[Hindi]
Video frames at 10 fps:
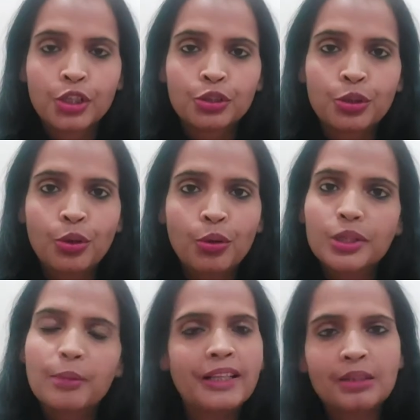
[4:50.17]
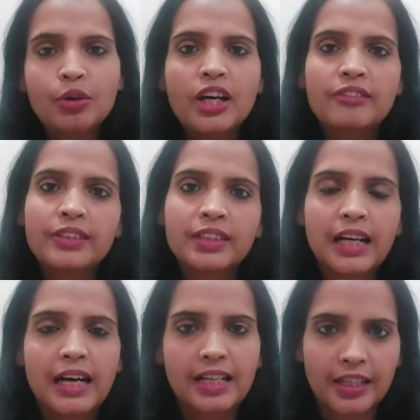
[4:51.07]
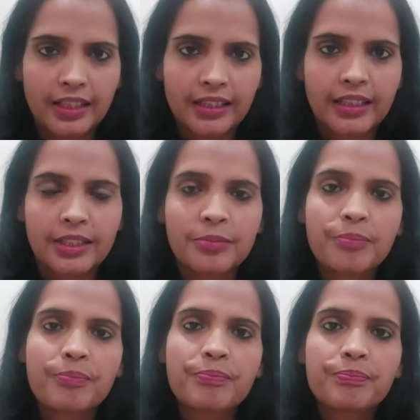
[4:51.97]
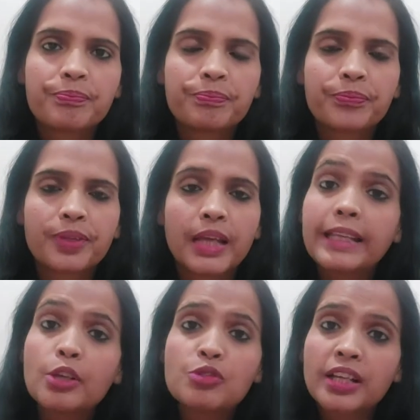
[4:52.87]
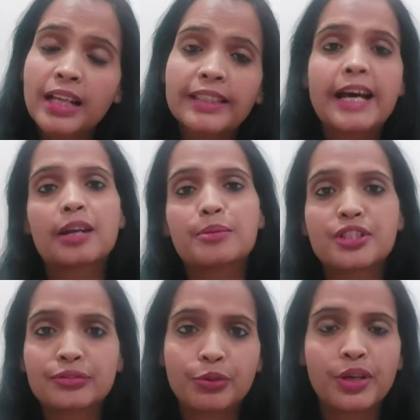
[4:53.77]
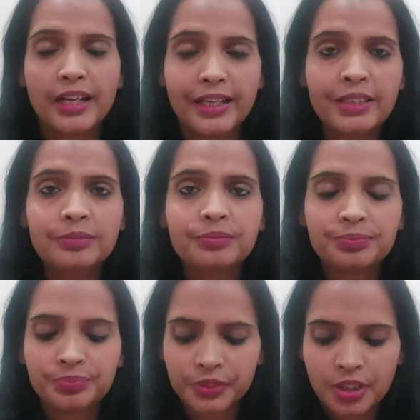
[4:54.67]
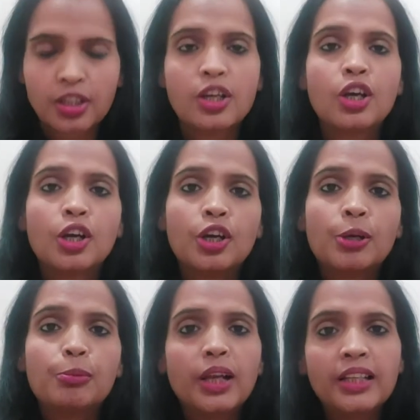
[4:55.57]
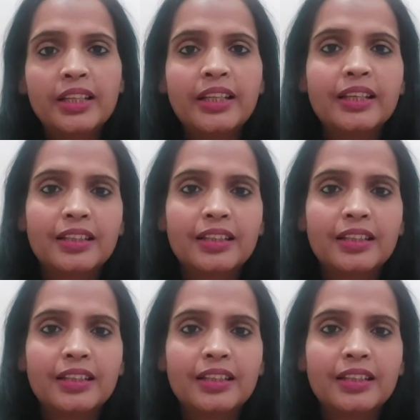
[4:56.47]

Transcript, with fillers: तो ये बातें वो हर वक्त कहा करता था एक दिन उसका रात ग्यारह बजे फ़ोन आया बोला दी